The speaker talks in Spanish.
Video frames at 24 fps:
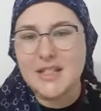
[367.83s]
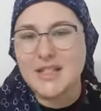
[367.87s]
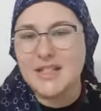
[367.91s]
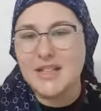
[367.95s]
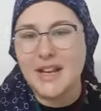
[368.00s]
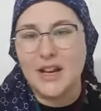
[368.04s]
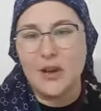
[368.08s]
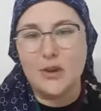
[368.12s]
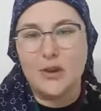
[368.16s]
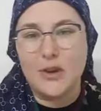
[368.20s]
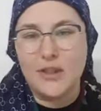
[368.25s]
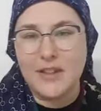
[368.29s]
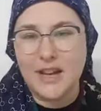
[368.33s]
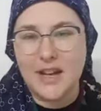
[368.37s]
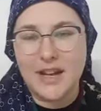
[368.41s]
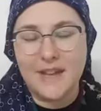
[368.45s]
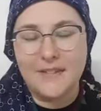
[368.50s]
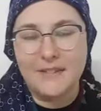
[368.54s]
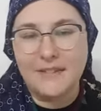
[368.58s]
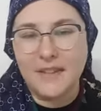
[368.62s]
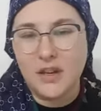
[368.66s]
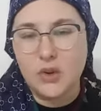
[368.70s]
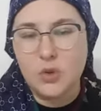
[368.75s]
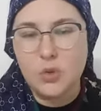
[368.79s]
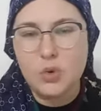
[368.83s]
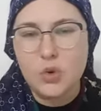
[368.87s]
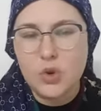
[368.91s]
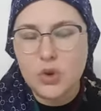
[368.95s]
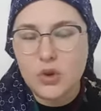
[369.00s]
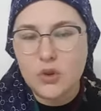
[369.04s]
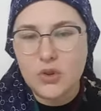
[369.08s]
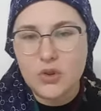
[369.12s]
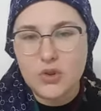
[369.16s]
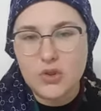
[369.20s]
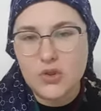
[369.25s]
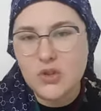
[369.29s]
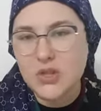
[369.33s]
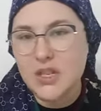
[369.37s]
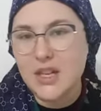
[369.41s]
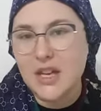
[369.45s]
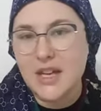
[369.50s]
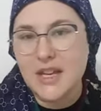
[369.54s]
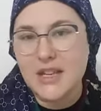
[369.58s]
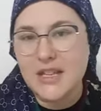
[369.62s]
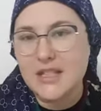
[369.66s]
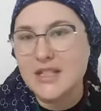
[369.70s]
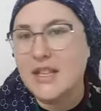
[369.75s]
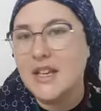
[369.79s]
Salió adelante en uno o dos
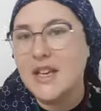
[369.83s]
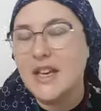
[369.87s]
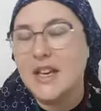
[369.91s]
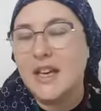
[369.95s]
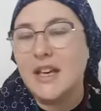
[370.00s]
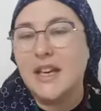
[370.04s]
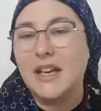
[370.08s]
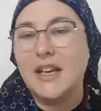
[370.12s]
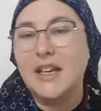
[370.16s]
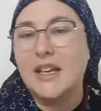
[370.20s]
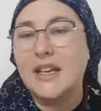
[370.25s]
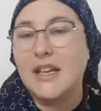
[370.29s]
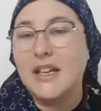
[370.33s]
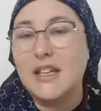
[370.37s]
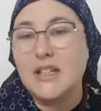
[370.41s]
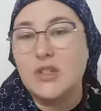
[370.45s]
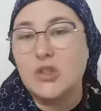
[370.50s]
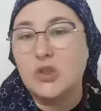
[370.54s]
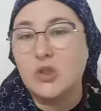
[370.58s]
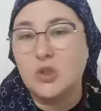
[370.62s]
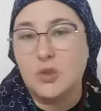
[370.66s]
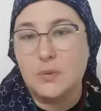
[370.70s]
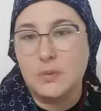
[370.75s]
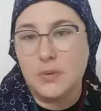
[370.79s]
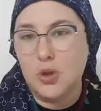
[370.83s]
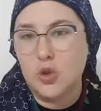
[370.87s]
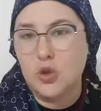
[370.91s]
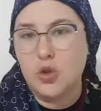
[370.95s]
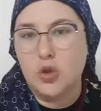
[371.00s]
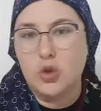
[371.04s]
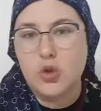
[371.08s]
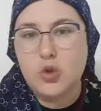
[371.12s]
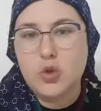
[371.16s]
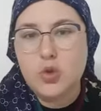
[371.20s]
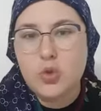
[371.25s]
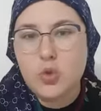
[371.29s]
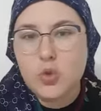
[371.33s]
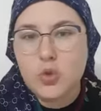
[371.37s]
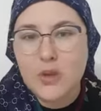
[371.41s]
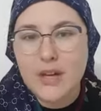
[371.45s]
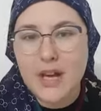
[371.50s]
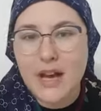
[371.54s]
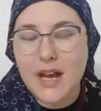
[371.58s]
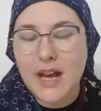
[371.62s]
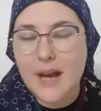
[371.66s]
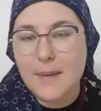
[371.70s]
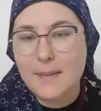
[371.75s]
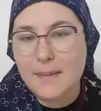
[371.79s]
días y listo. Pero yo
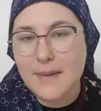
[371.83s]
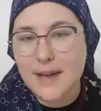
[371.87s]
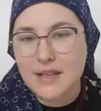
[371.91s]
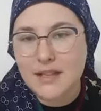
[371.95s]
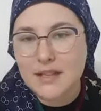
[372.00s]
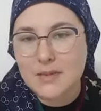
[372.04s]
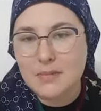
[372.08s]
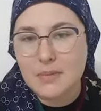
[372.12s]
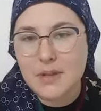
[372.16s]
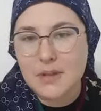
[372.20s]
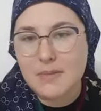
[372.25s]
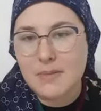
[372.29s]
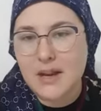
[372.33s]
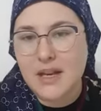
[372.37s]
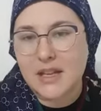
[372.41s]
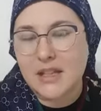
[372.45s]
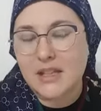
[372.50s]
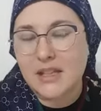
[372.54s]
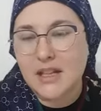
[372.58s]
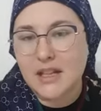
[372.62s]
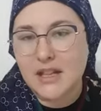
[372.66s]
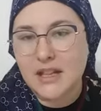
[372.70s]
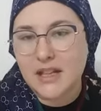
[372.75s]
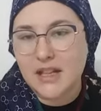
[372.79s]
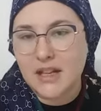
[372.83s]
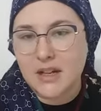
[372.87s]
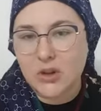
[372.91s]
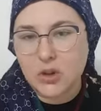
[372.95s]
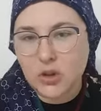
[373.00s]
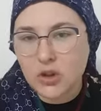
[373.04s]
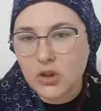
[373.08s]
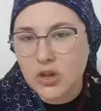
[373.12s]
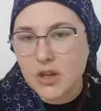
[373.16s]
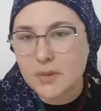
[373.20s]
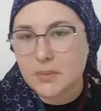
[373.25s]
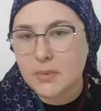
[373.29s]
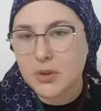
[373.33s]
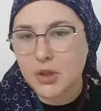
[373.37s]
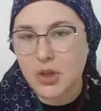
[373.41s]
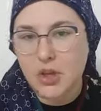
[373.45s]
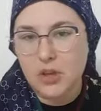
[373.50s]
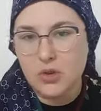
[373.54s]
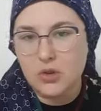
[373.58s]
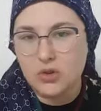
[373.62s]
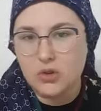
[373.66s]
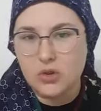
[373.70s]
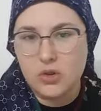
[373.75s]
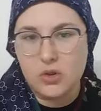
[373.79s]
nunca jamás me imaginé que era corona porque
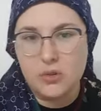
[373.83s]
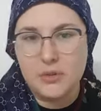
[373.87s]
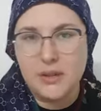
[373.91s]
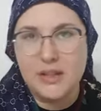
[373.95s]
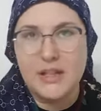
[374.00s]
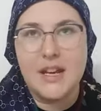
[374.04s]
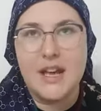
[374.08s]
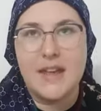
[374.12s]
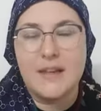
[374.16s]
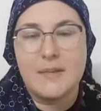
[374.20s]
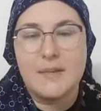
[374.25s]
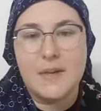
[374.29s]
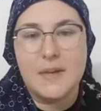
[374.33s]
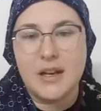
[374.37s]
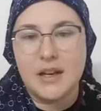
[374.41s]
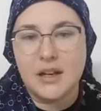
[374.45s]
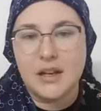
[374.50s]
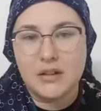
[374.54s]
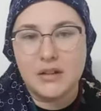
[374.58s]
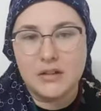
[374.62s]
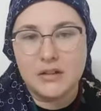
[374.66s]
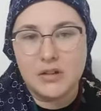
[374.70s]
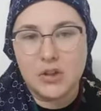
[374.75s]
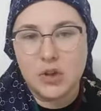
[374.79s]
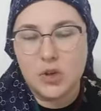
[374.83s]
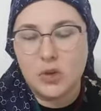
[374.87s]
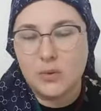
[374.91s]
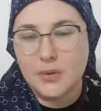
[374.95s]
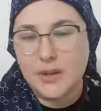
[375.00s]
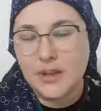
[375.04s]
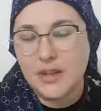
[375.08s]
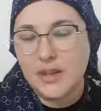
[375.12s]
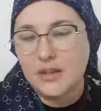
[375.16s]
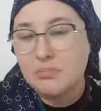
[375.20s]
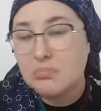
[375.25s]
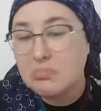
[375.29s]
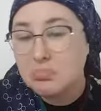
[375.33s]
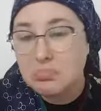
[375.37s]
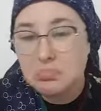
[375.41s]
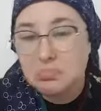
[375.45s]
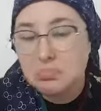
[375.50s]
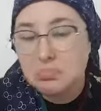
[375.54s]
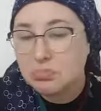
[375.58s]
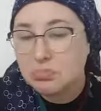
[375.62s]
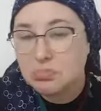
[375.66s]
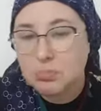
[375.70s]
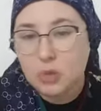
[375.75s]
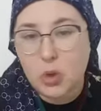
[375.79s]
yo no lo vi nada mal. Lo vi
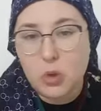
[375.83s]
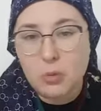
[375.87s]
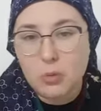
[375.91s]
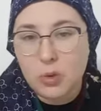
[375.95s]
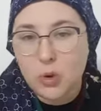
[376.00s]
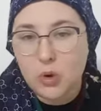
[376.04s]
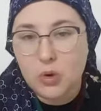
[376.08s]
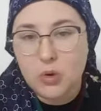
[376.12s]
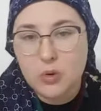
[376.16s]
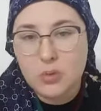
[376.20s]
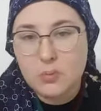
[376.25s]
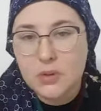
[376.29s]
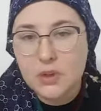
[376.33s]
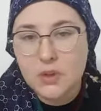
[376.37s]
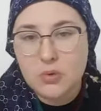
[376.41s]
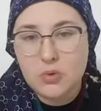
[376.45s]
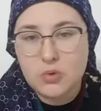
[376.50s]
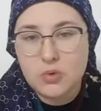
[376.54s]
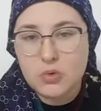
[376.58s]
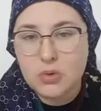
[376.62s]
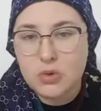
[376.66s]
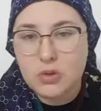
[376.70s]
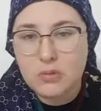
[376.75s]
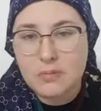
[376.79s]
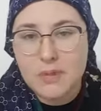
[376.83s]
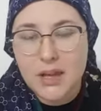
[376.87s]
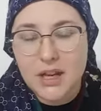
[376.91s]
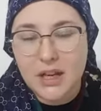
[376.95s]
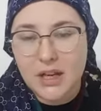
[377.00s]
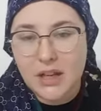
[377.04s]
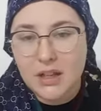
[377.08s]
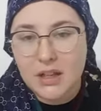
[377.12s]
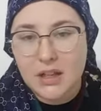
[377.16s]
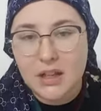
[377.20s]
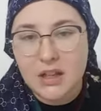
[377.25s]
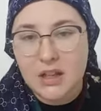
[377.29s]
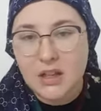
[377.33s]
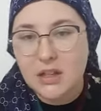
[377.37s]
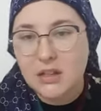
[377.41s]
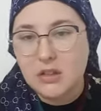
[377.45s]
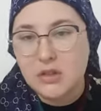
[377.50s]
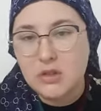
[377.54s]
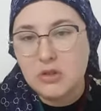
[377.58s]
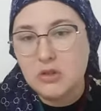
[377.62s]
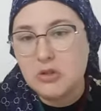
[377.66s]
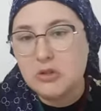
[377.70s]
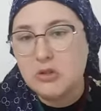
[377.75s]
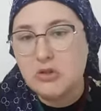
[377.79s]
como con un virus normal.
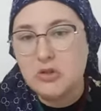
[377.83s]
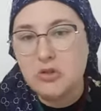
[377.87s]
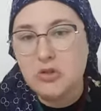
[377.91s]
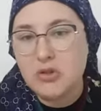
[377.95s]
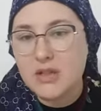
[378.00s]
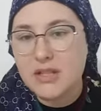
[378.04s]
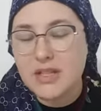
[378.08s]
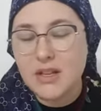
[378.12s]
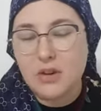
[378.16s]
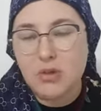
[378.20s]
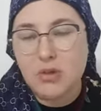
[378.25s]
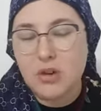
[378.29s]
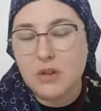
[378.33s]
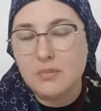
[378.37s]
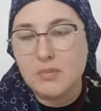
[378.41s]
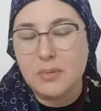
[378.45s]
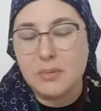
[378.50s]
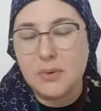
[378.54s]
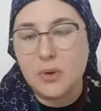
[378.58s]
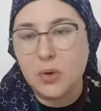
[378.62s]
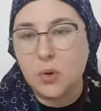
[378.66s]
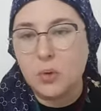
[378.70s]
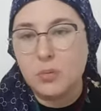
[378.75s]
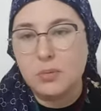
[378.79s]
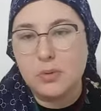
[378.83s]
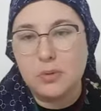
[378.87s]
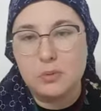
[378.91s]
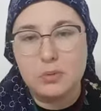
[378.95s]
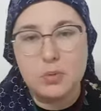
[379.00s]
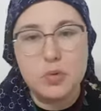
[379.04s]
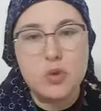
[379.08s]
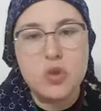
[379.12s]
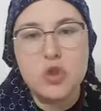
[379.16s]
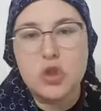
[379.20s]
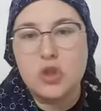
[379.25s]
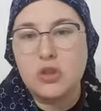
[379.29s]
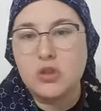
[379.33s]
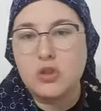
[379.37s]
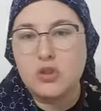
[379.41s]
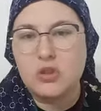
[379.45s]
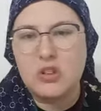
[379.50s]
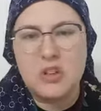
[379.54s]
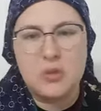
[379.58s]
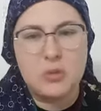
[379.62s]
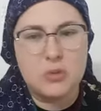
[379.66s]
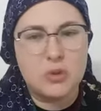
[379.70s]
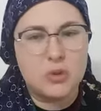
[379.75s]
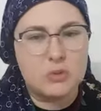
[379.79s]
No, no es algo que me preocupó mucho, no
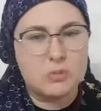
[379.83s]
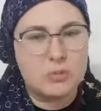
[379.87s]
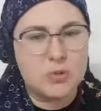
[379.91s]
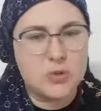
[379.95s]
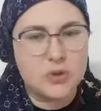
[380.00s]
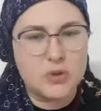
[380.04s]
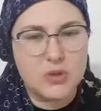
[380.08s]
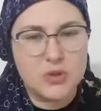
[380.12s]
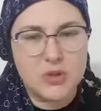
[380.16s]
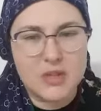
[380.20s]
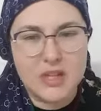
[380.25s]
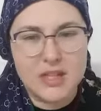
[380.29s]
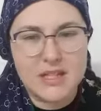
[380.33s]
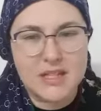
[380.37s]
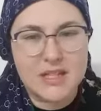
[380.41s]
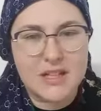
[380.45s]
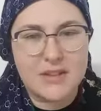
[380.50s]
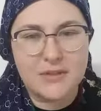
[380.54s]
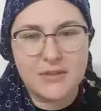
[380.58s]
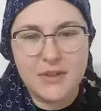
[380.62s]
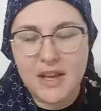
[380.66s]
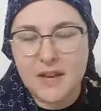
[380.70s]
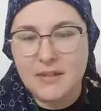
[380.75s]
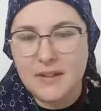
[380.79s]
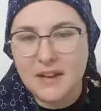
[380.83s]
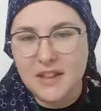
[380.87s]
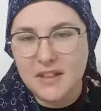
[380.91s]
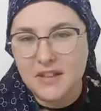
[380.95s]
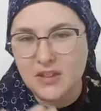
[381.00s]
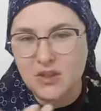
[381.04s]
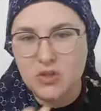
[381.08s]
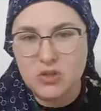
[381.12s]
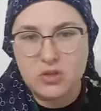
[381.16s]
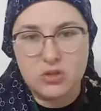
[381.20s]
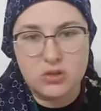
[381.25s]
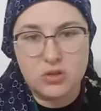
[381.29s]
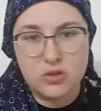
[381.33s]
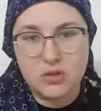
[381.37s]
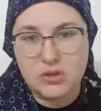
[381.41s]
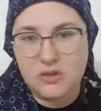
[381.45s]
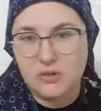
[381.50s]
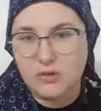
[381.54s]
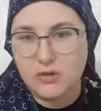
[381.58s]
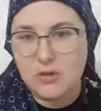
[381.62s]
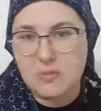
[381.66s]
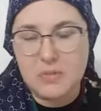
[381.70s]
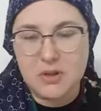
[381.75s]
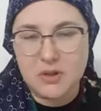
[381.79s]
le duró muchos días la fiebre, de hecho creo que
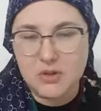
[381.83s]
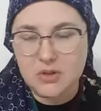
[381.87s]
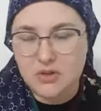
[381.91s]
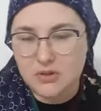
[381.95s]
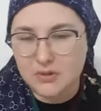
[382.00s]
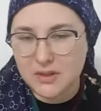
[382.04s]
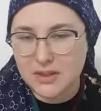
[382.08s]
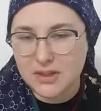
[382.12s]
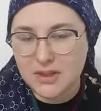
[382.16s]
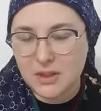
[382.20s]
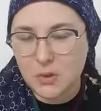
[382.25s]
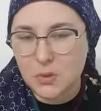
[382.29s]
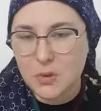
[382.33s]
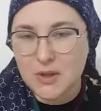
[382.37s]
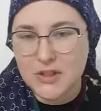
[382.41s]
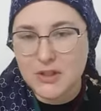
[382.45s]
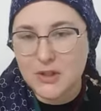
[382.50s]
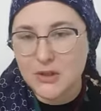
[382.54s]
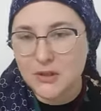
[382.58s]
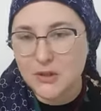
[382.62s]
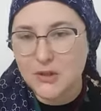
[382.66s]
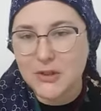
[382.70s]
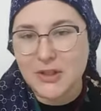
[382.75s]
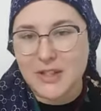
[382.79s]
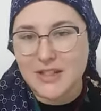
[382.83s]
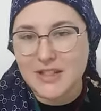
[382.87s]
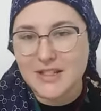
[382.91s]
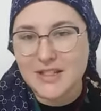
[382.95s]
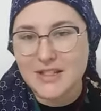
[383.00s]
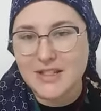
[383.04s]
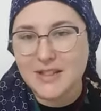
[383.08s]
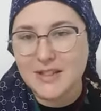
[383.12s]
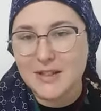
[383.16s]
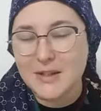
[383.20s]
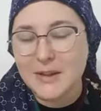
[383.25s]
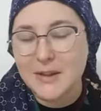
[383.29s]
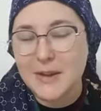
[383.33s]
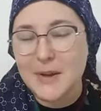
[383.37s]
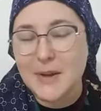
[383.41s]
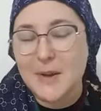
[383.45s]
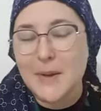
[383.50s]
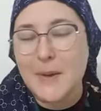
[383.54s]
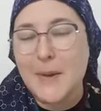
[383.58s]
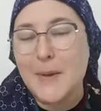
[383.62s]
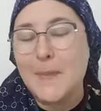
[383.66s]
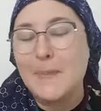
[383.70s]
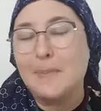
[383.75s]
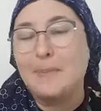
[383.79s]
fue menos de 24 horas.
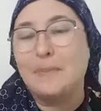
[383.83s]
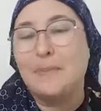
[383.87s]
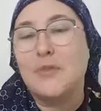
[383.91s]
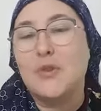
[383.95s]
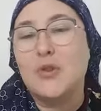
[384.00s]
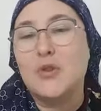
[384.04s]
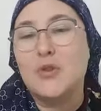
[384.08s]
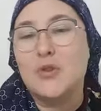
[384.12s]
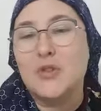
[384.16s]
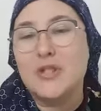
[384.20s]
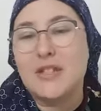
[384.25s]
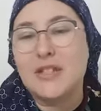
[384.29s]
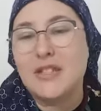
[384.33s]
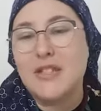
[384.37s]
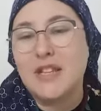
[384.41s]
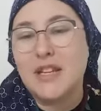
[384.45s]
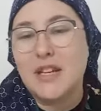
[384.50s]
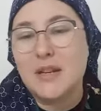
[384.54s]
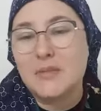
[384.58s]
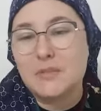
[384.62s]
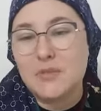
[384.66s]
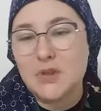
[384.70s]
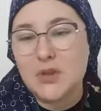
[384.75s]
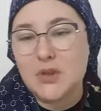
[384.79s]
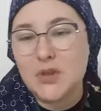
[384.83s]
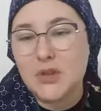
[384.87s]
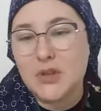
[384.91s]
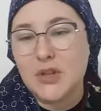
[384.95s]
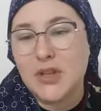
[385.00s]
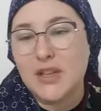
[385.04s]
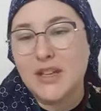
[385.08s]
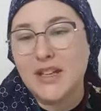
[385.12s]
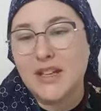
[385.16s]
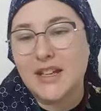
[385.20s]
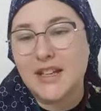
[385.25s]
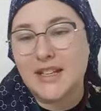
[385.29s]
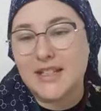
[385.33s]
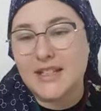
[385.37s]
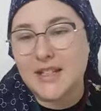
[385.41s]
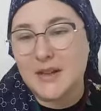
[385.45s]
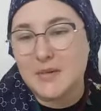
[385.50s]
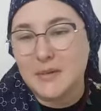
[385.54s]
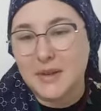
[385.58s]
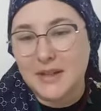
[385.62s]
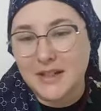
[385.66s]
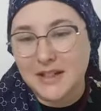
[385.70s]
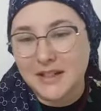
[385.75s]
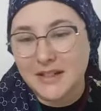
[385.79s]
Entonces tenemos que
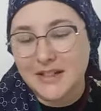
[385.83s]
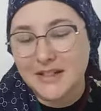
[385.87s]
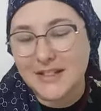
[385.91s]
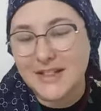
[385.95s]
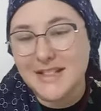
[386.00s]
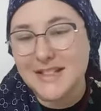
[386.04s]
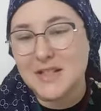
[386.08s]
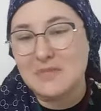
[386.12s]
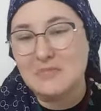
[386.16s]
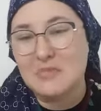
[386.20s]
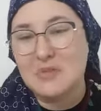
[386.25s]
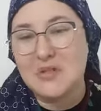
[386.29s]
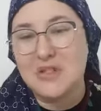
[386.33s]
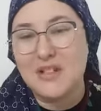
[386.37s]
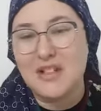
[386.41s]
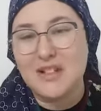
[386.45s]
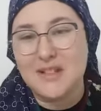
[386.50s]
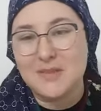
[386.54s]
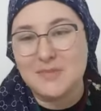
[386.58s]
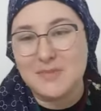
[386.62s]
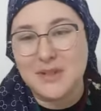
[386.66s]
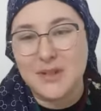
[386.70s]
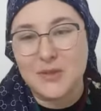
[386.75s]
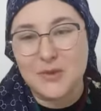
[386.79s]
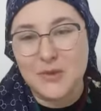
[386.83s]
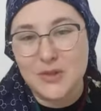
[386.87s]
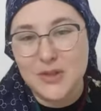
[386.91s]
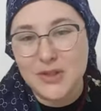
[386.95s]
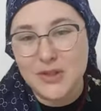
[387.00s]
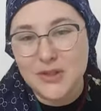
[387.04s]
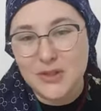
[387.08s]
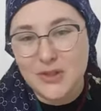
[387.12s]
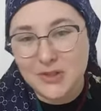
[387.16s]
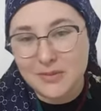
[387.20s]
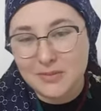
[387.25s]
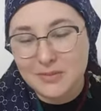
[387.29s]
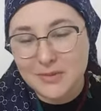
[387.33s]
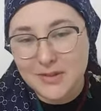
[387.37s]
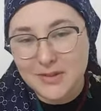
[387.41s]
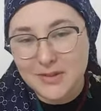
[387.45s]
saber que estamos en las manos de Hashem.